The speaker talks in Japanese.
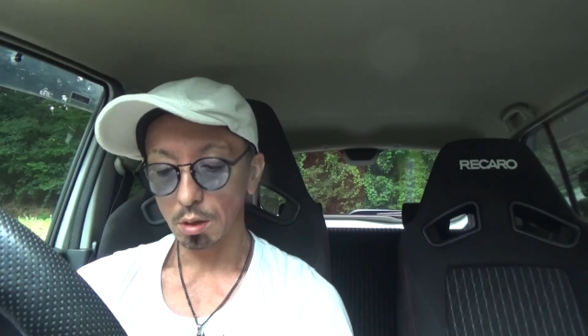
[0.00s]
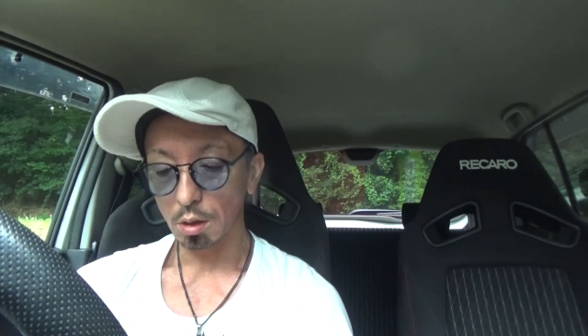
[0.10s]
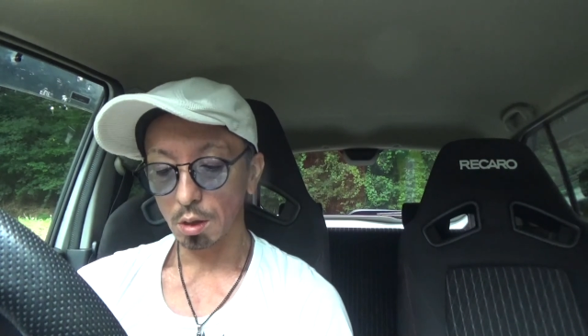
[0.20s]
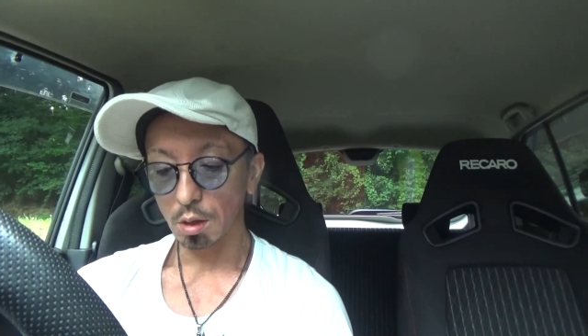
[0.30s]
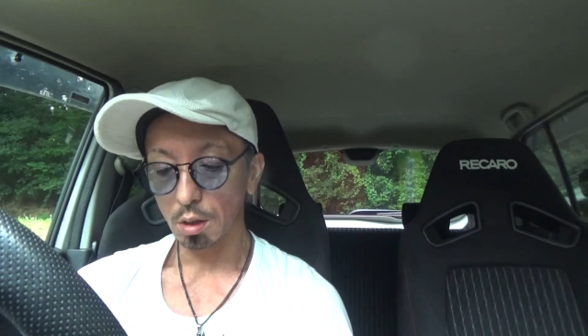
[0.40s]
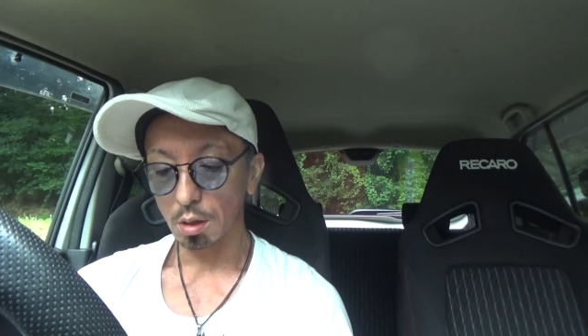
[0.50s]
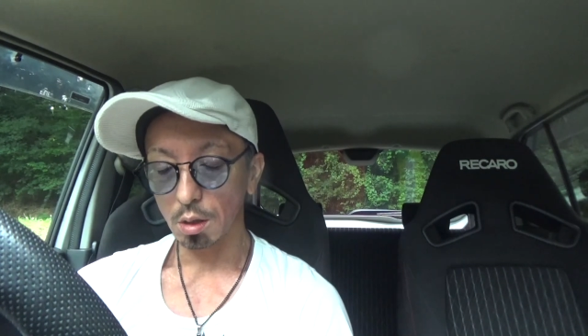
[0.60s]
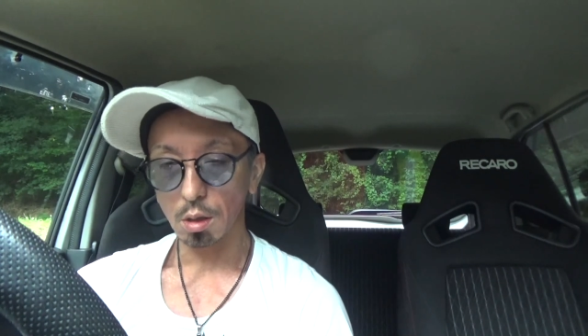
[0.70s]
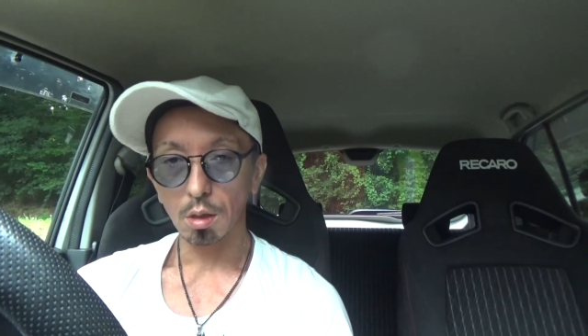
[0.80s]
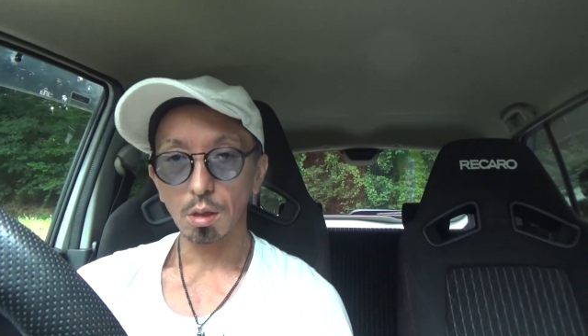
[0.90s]

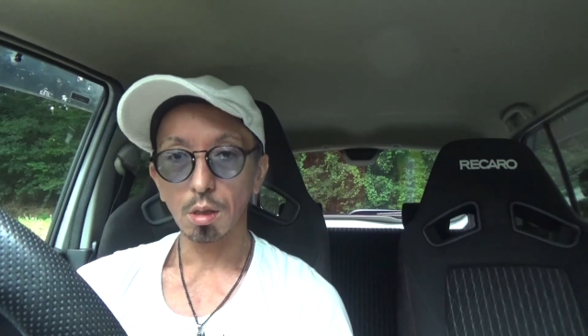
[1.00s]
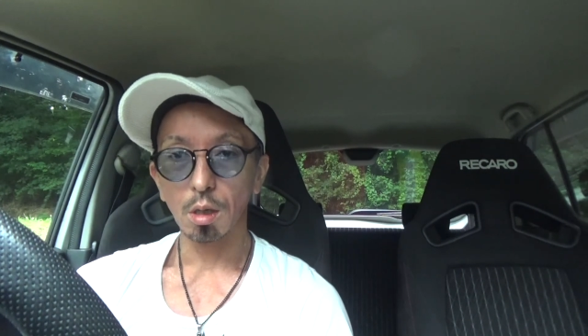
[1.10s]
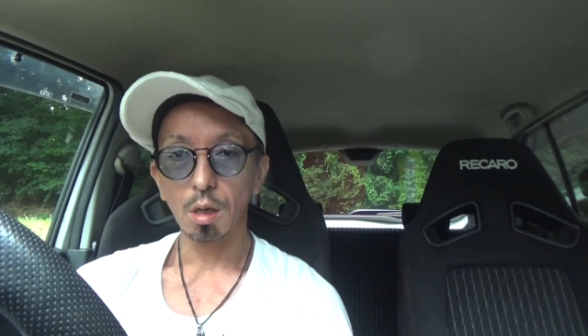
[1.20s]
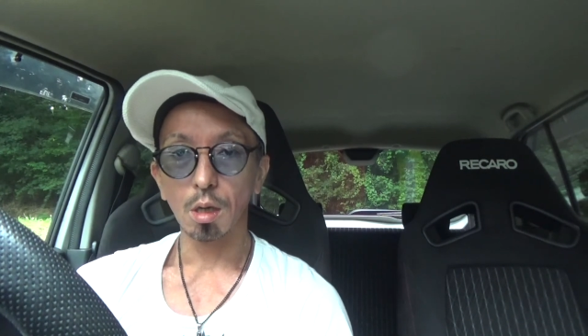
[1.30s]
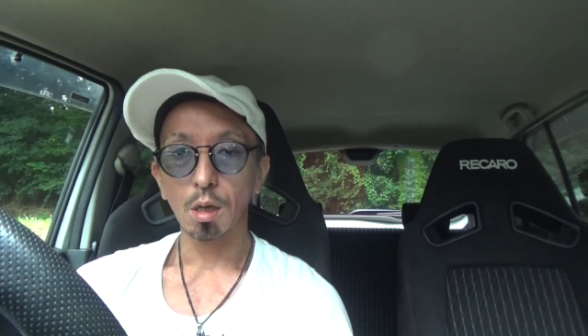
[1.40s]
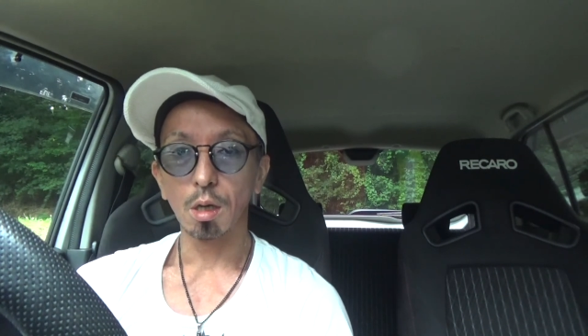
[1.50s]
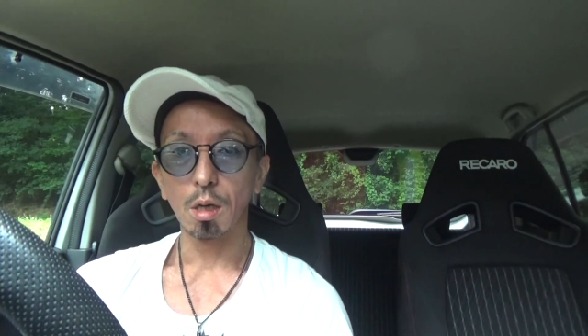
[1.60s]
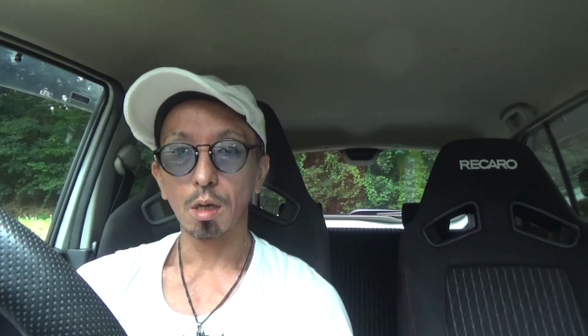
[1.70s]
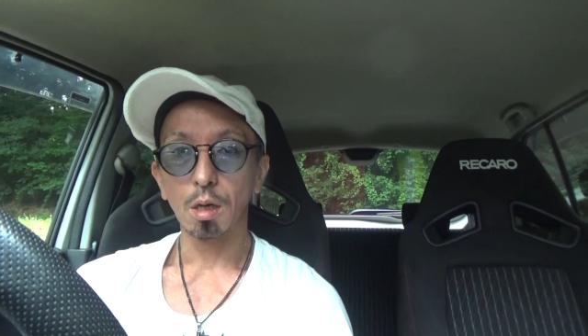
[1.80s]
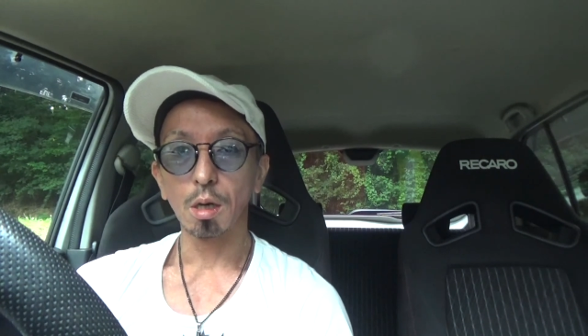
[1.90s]

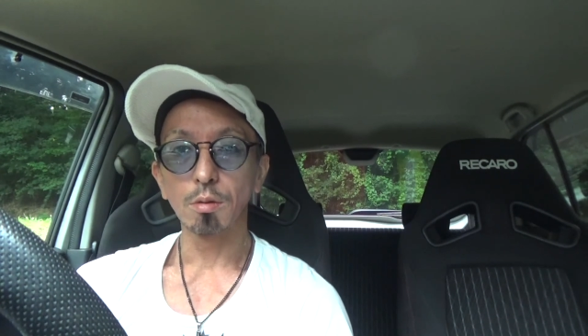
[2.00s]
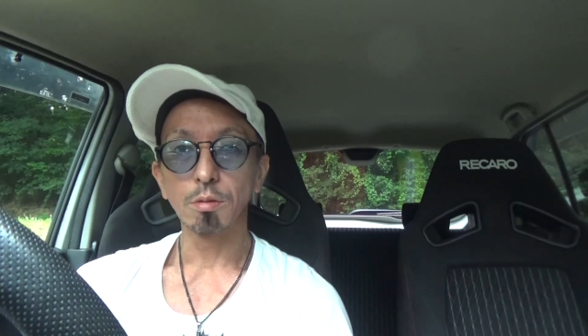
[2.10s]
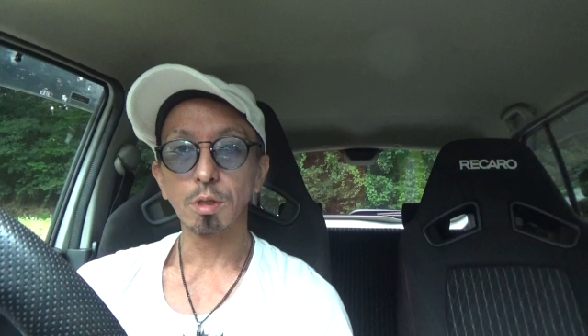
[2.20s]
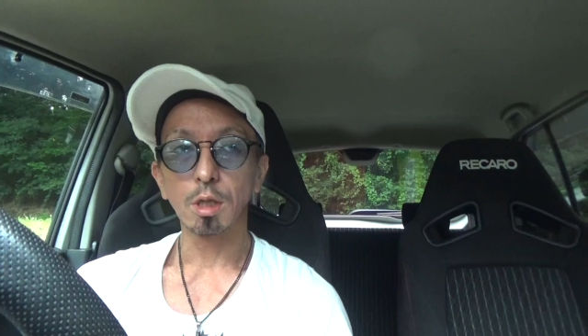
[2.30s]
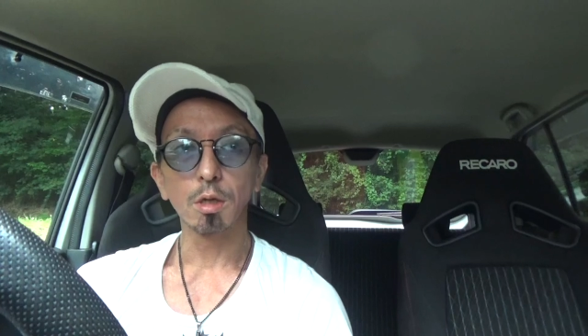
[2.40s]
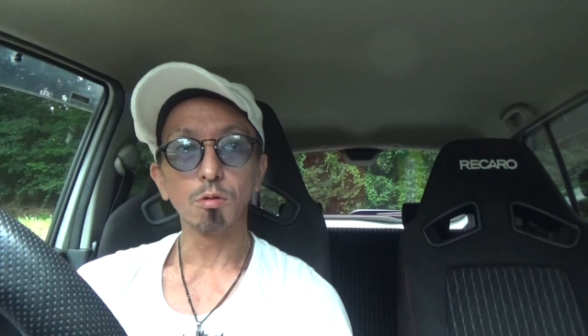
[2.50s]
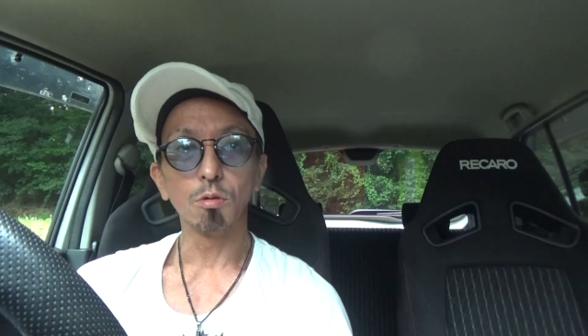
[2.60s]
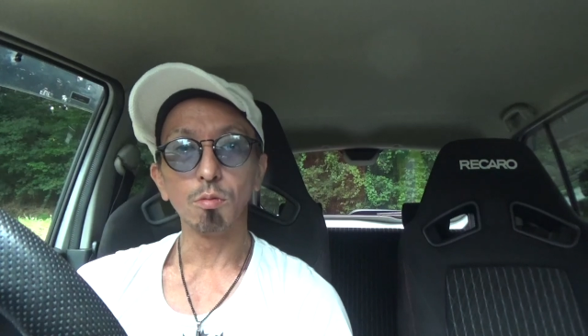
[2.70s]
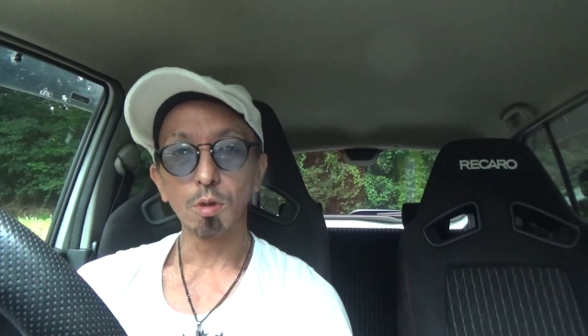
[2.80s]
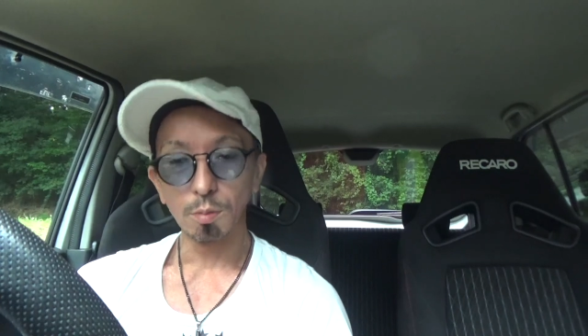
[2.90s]
えー、開封したいと
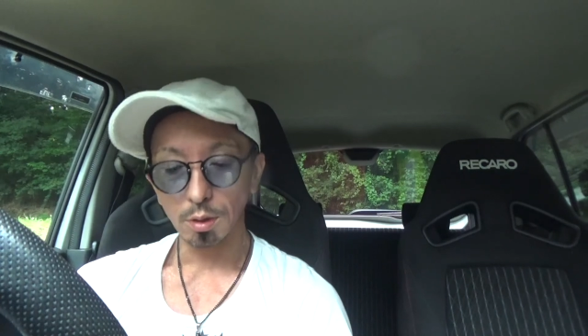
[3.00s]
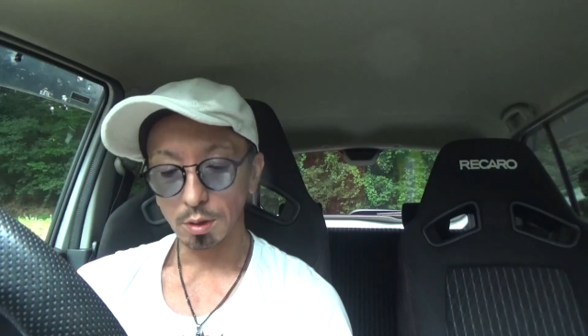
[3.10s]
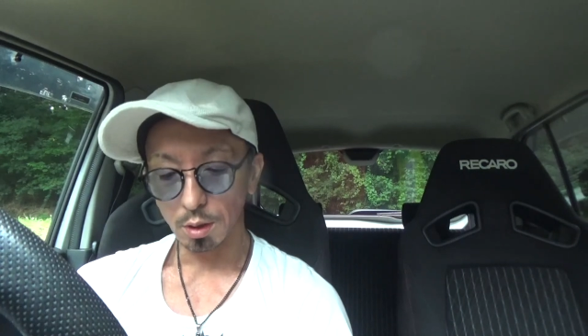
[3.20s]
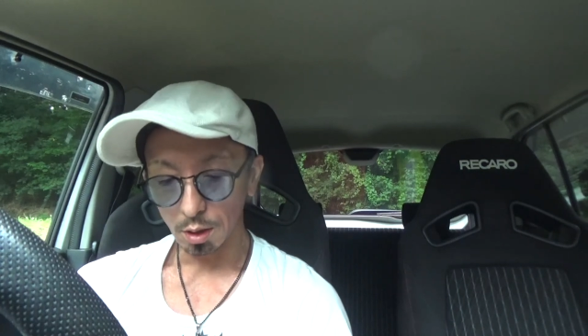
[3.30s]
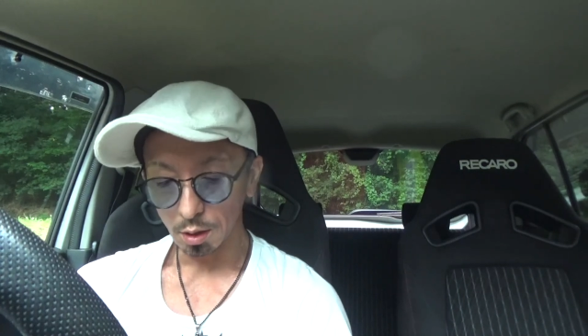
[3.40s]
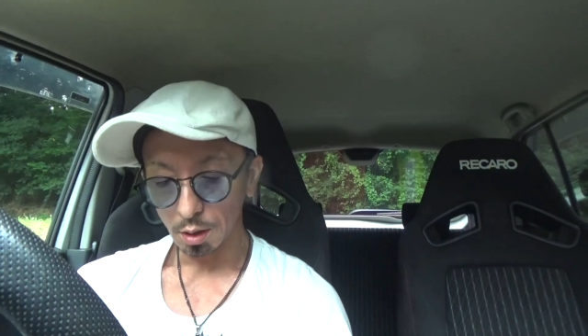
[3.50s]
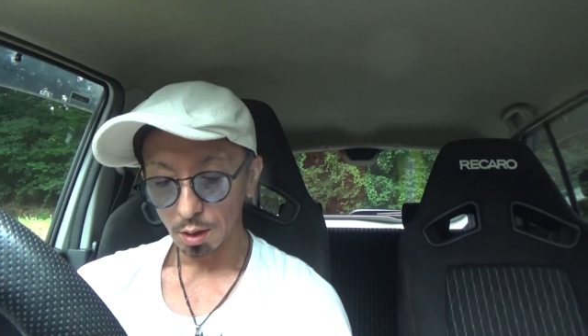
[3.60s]
思います。はい。